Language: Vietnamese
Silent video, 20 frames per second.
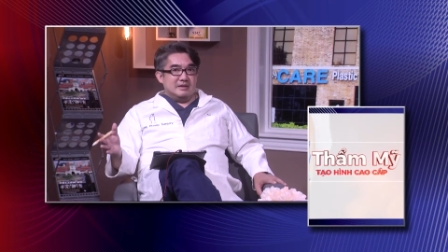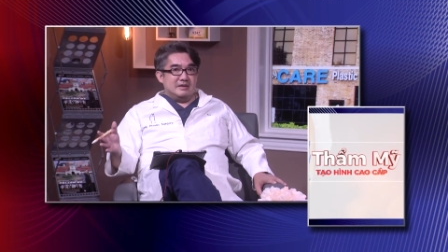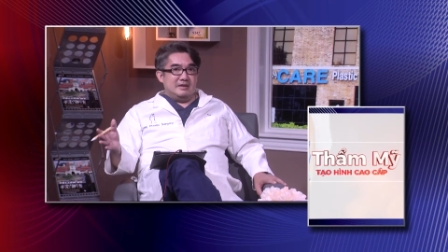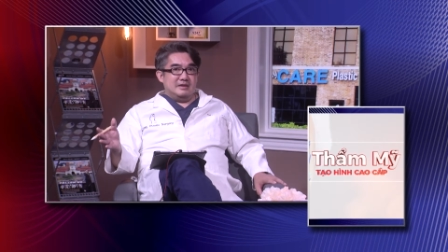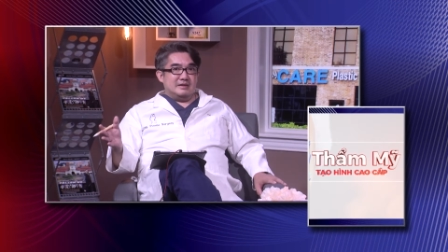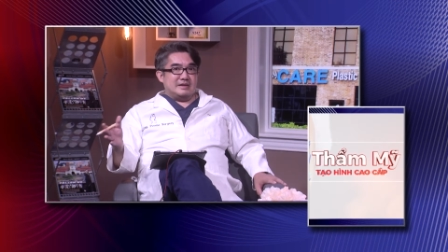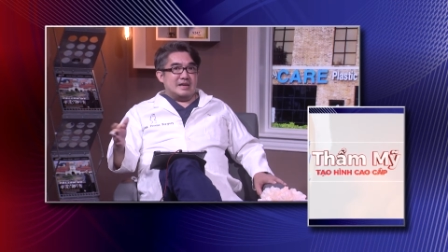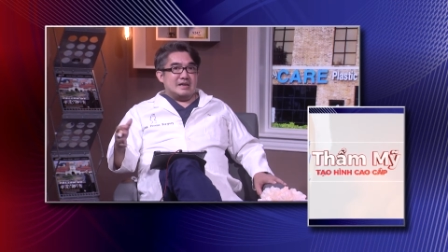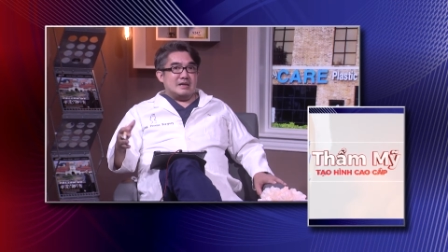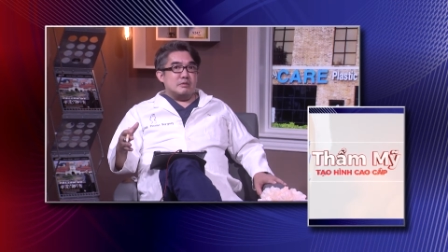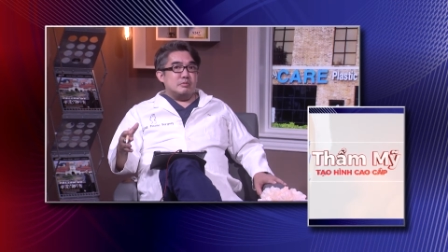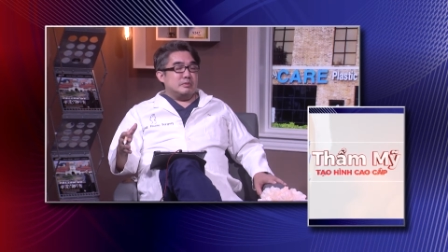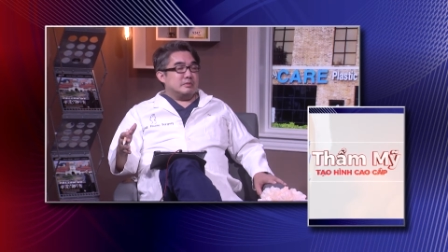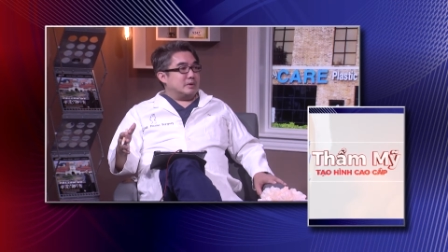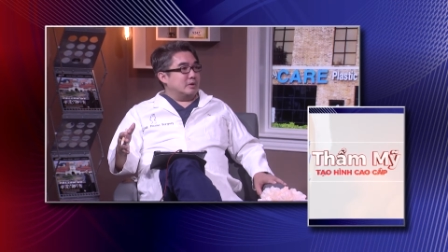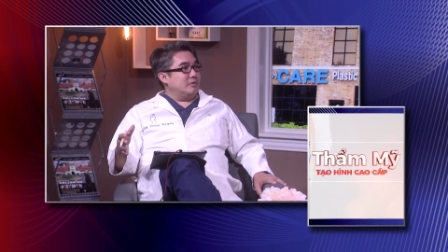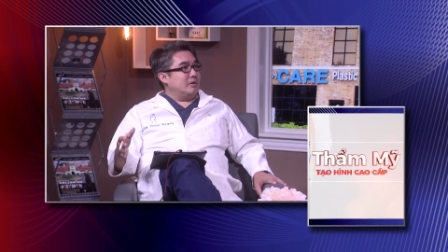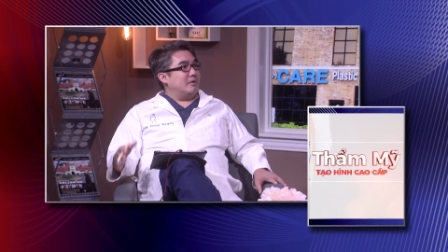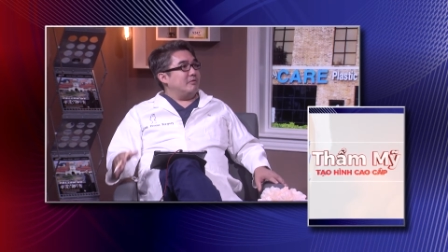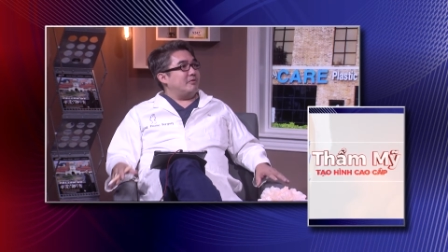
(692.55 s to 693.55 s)
chứ cái cấp
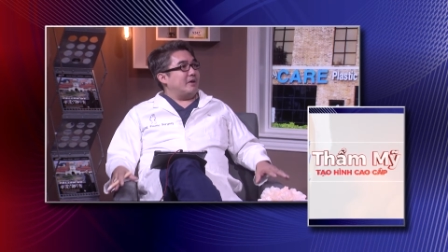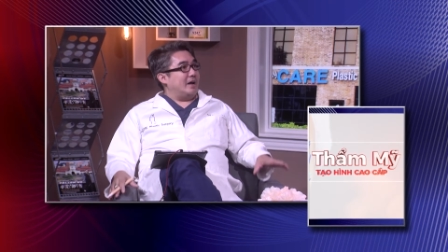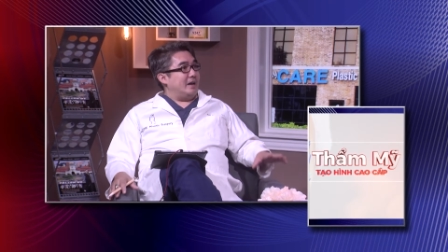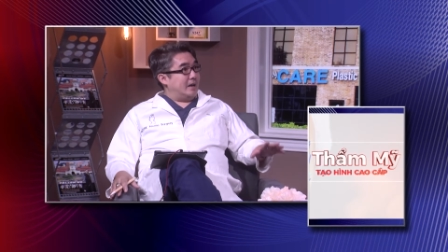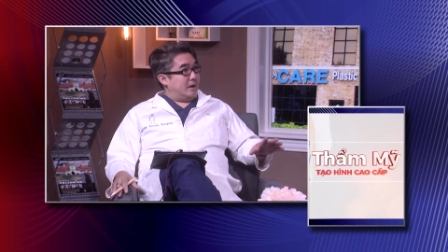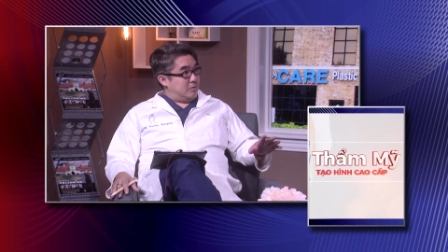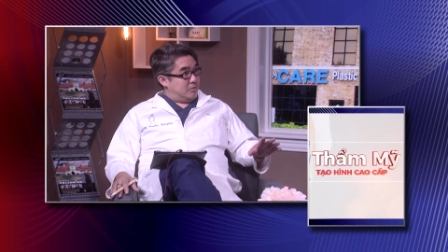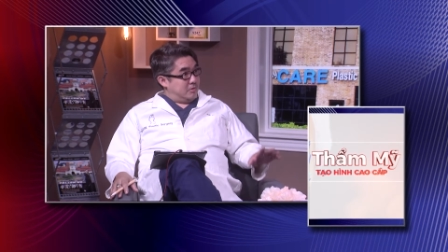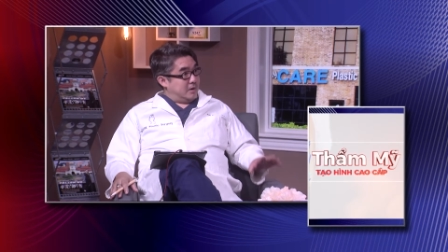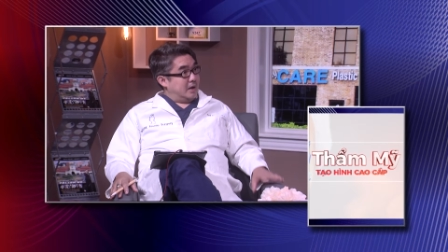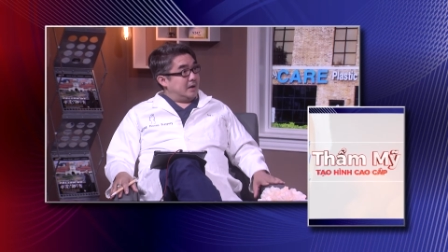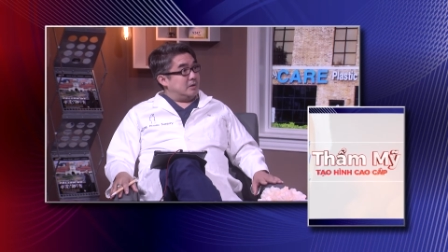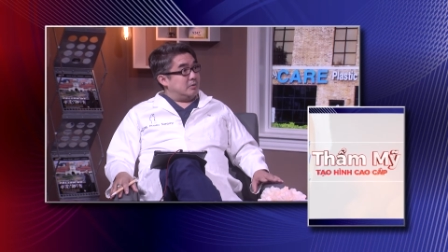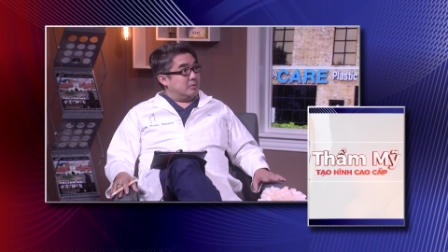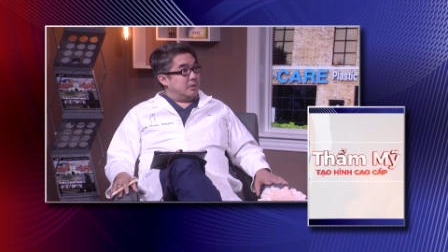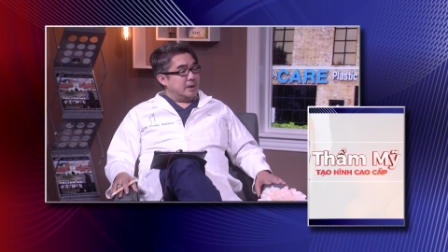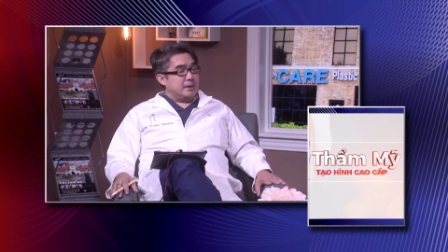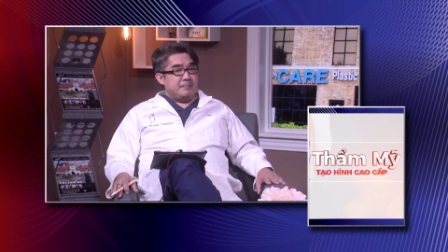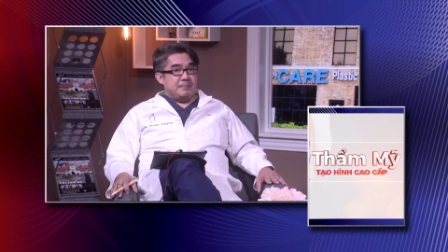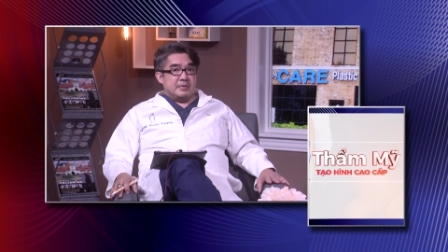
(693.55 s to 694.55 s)
cứu không phải là right
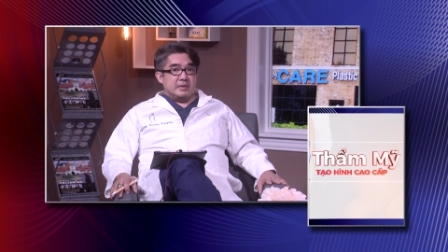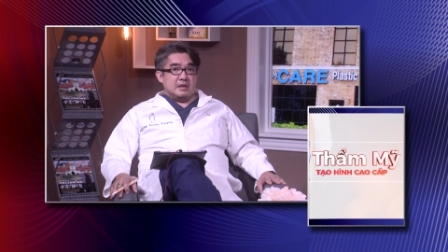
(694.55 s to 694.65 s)
away